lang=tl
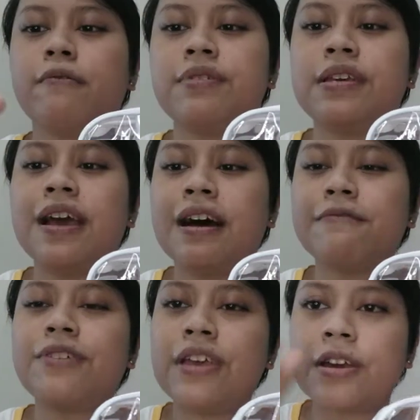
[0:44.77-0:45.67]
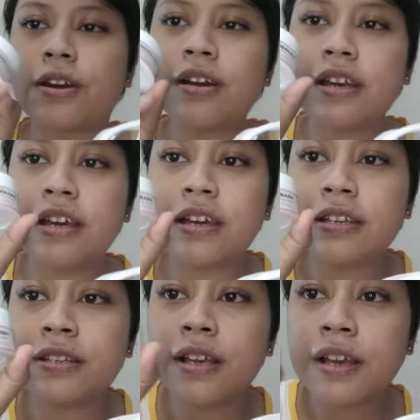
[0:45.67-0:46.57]
we have here
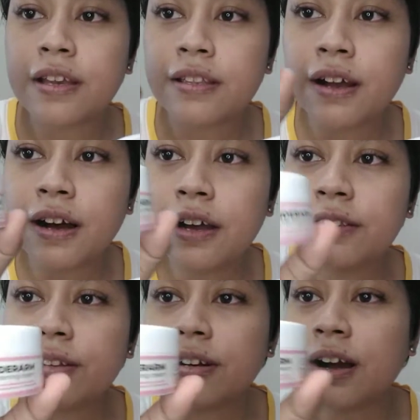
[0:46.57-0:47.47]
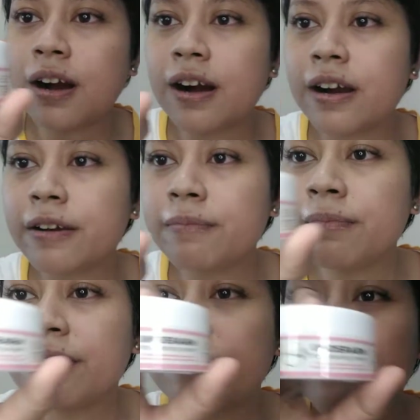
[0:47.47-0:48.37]
is the
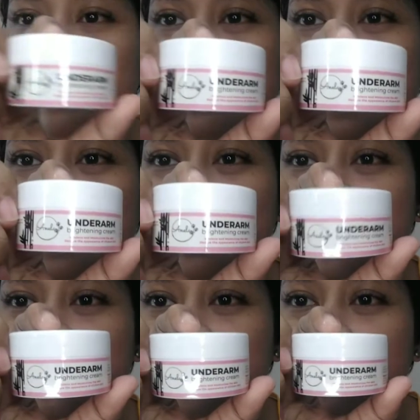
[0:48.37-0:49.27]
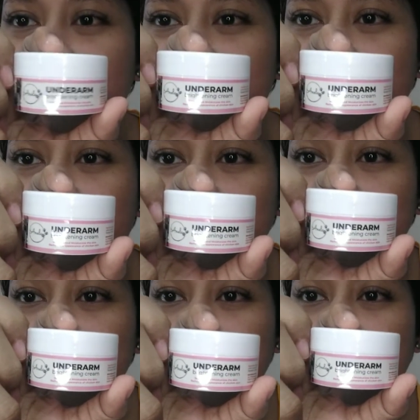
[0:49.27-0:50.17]
underarm. Wait lang. Ayan. The
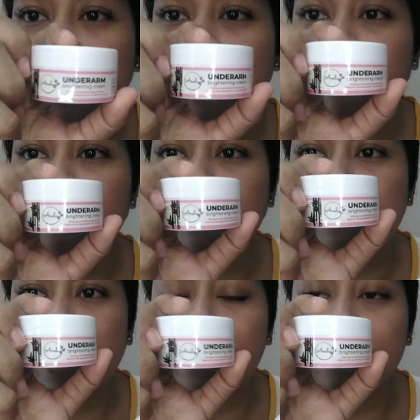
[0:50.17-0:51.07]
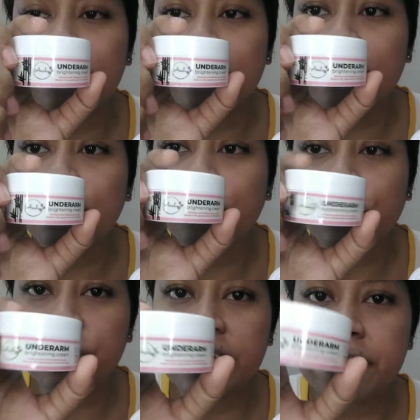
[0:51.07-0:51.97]
underarm brightening
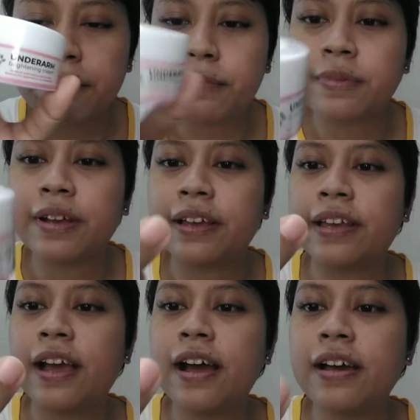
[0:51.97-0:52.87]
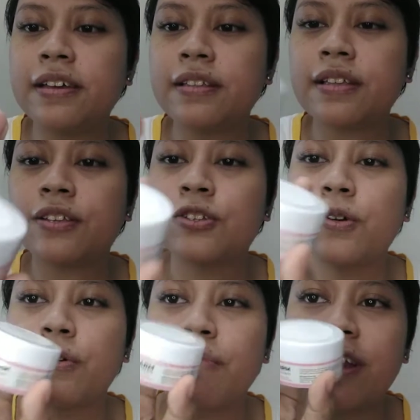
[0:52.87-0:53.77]
cream. Ayan.
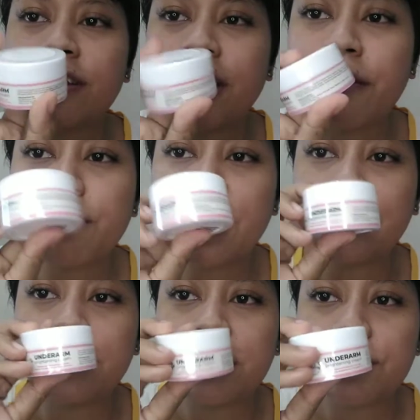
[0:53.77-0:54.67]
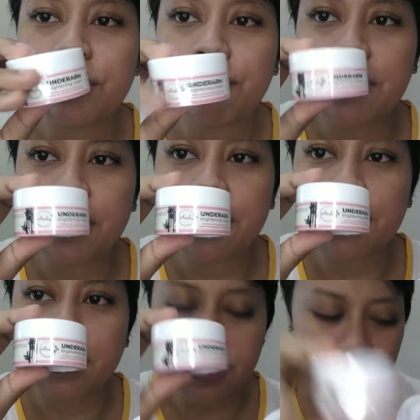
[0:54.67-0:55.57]
So, maritime brightening cream
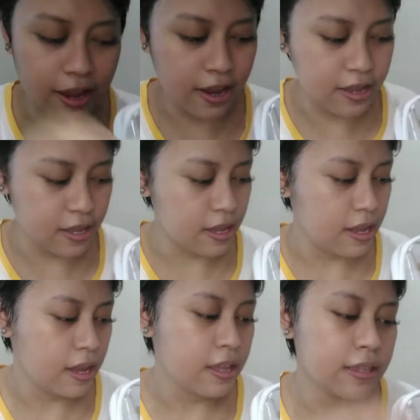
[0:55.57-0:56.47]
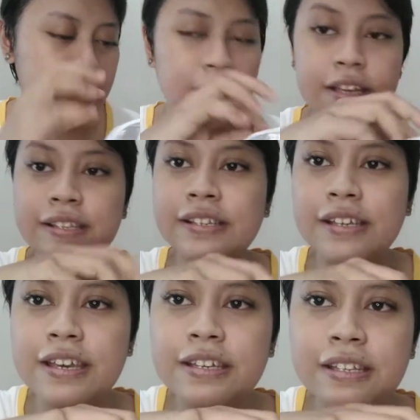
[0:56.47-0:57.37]
here. Ayan. Next
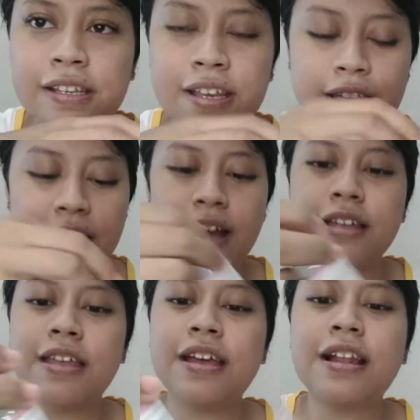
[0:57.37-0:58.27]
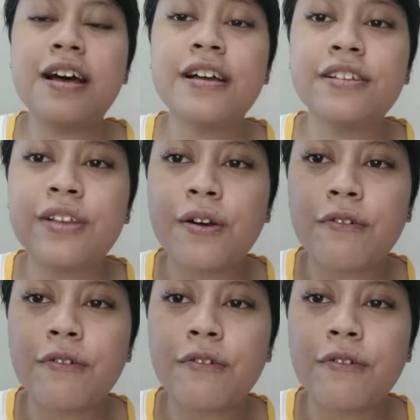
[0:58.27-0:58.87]
is Anela's